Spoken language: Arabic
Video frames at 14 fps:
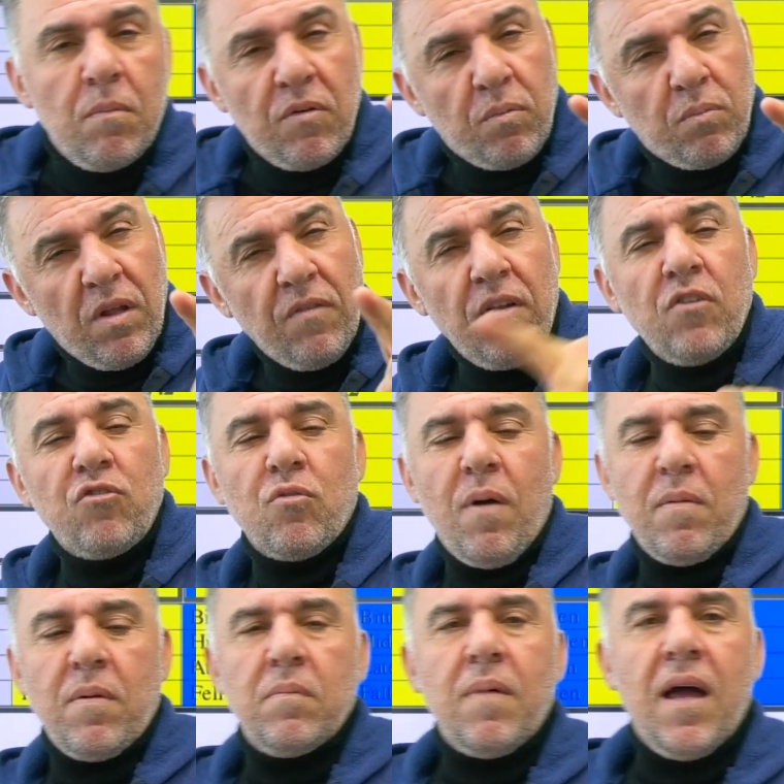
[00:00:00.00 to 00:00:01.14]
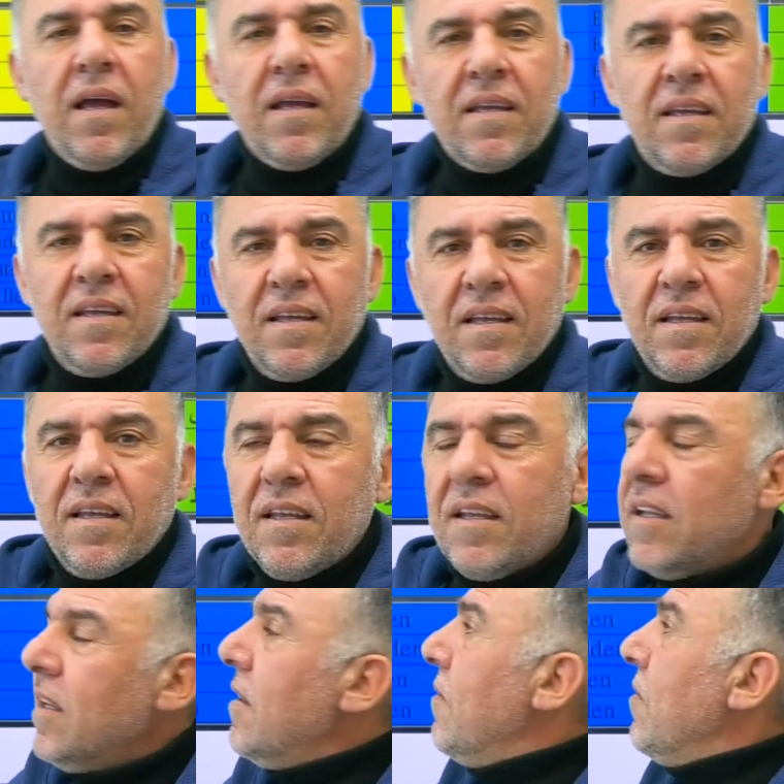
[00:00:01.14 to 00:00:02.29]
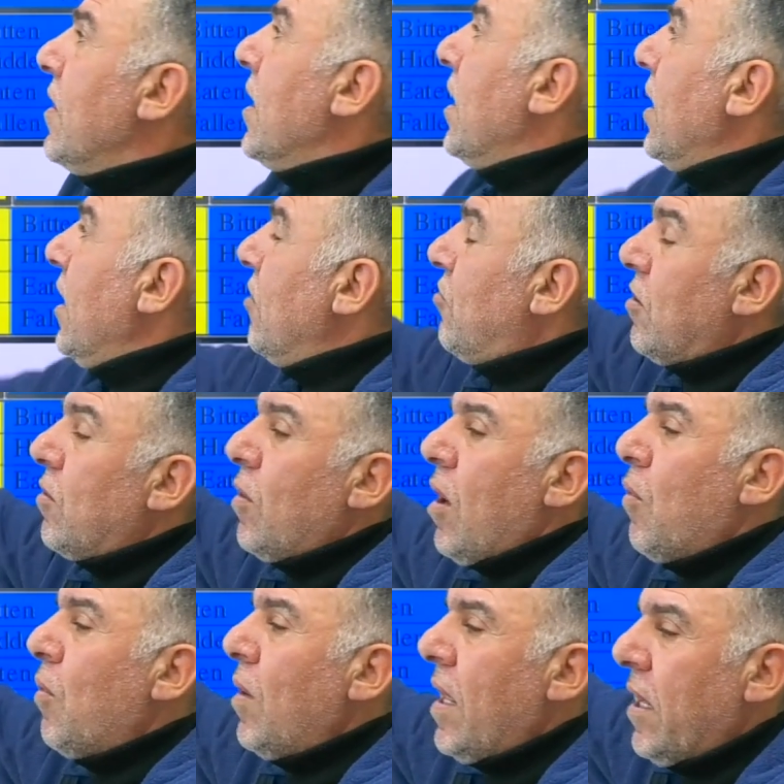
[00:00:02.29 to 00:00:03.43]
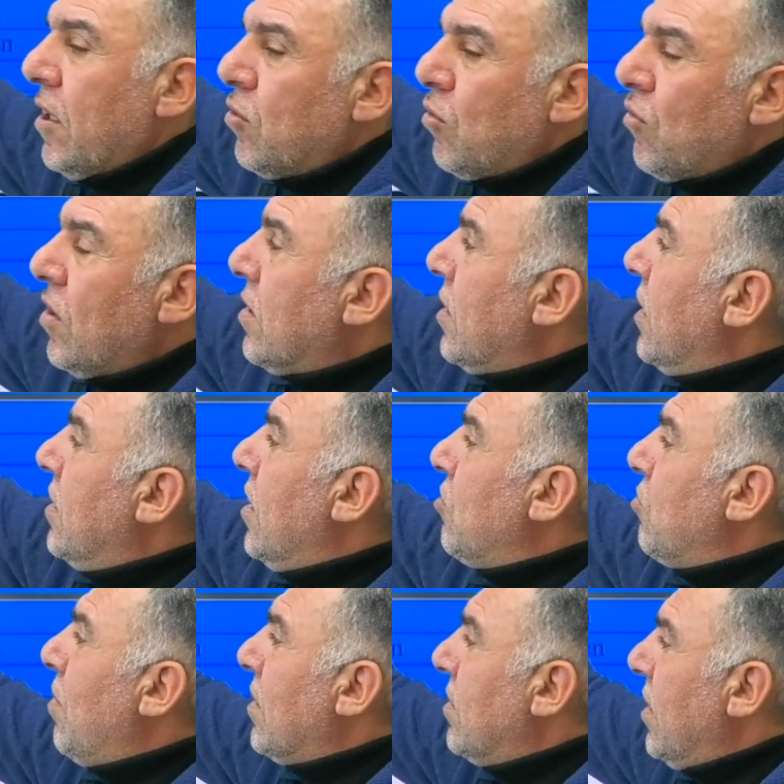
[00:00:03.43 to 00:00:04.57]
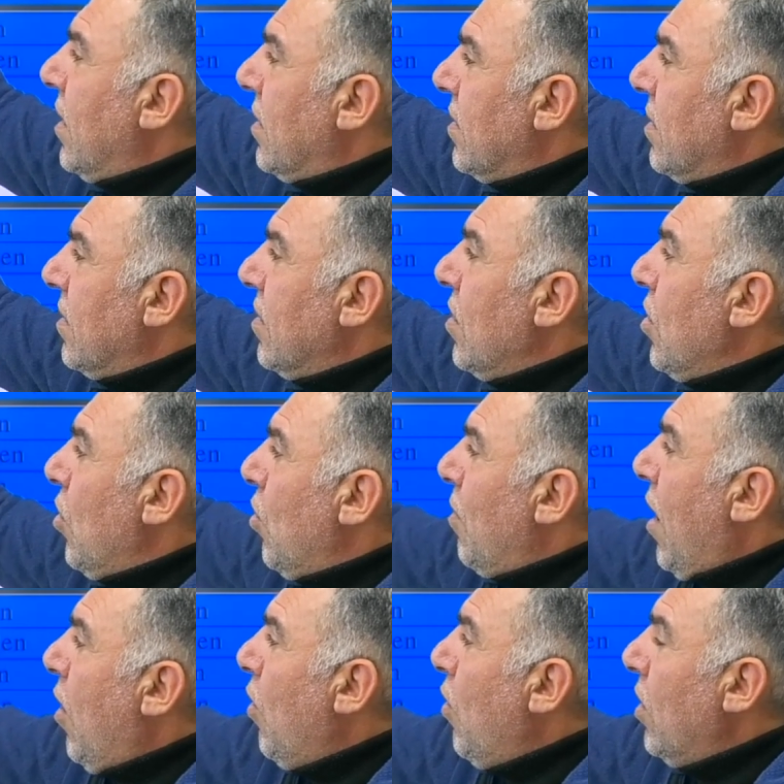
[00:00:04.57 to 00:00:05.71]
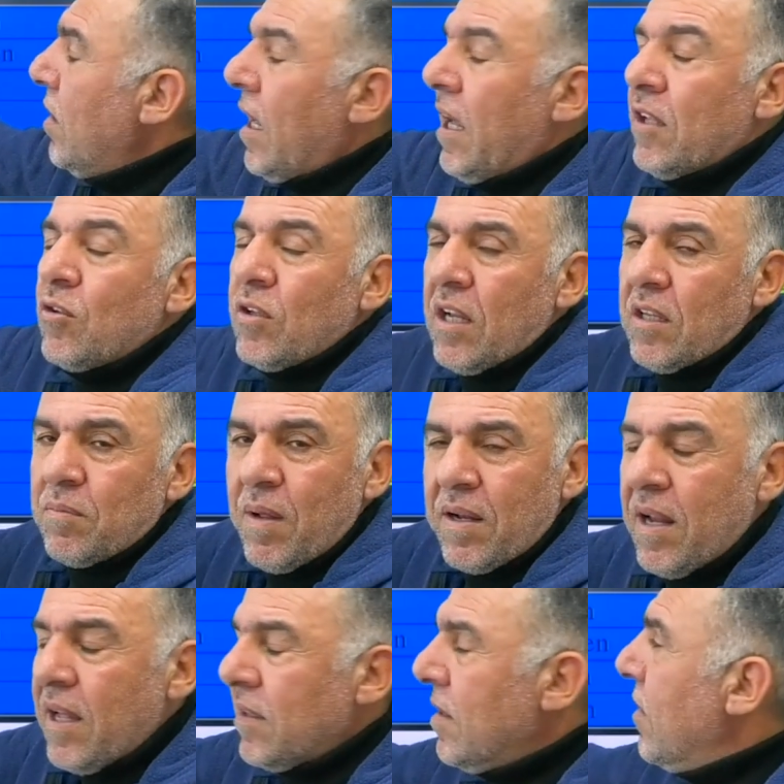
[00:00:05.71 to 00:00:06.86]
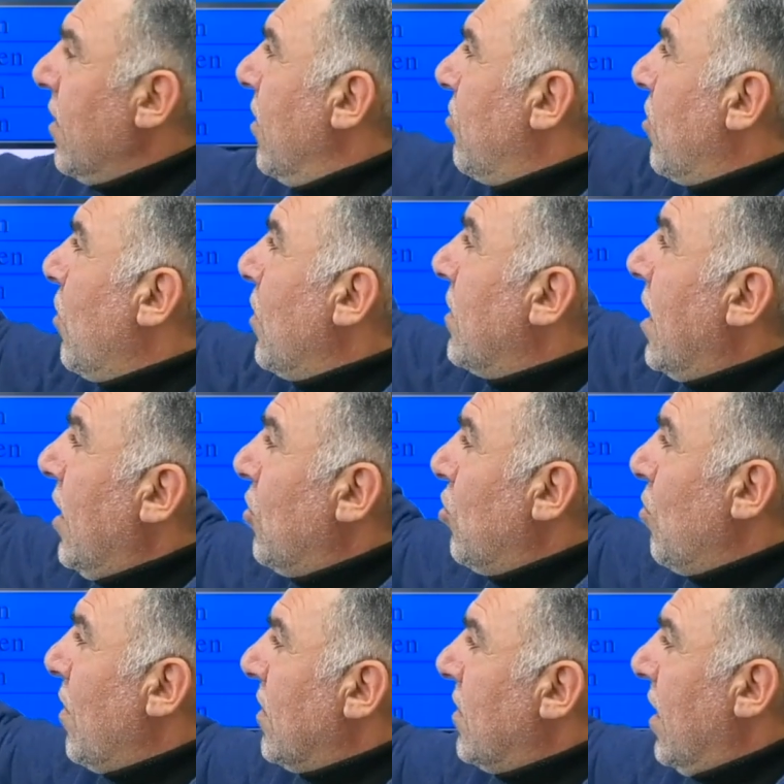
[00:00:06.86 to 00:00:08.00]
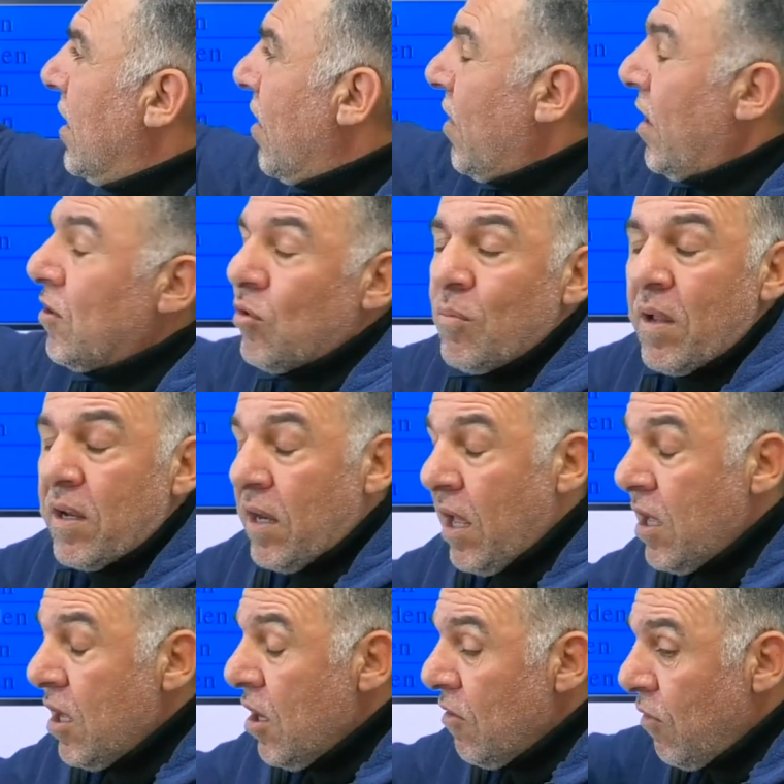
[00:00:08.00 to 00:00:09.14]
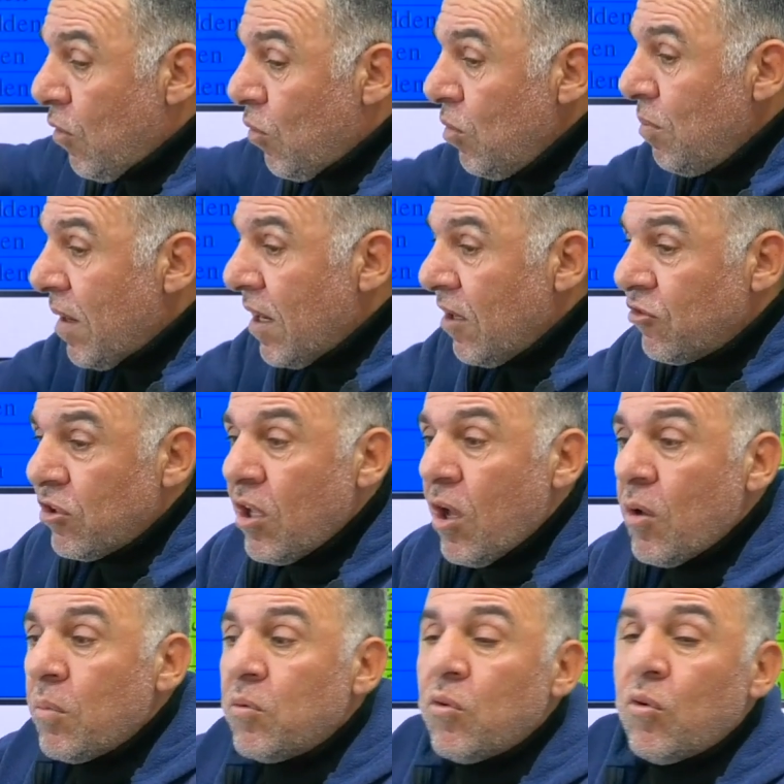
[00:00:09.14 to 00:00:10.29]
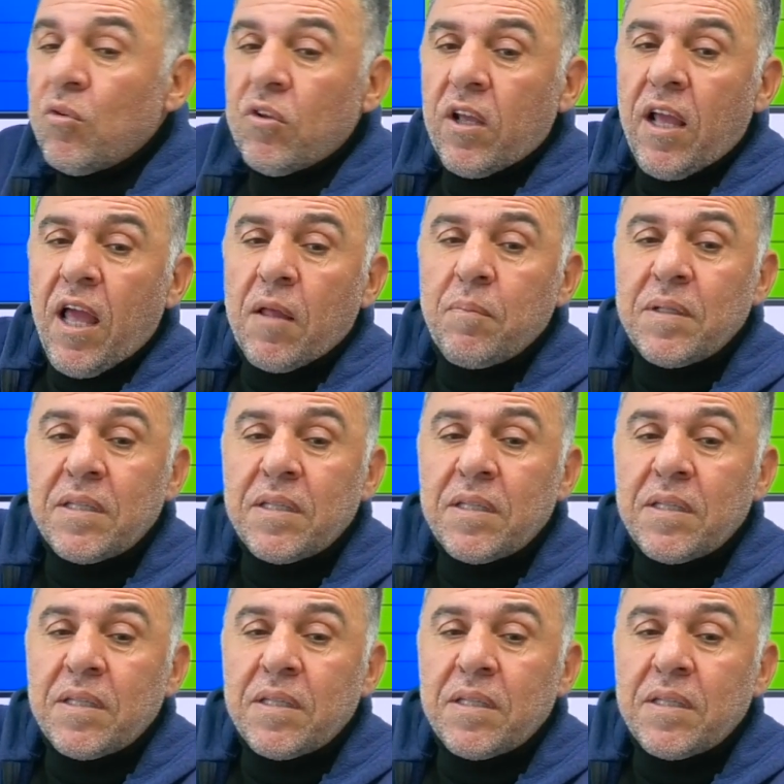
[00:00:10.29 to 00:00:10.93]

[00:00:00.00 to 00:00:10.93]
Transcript: بس بتعرف انا شو بعمل معك الجدول الاول هي عدته صرت قديش مرتين ومع هون هي قعدته ثلاث مرات الجدول الثاني قعدته مرتين هذا قعدته مره فكل مره الجداول بتقعد قاعد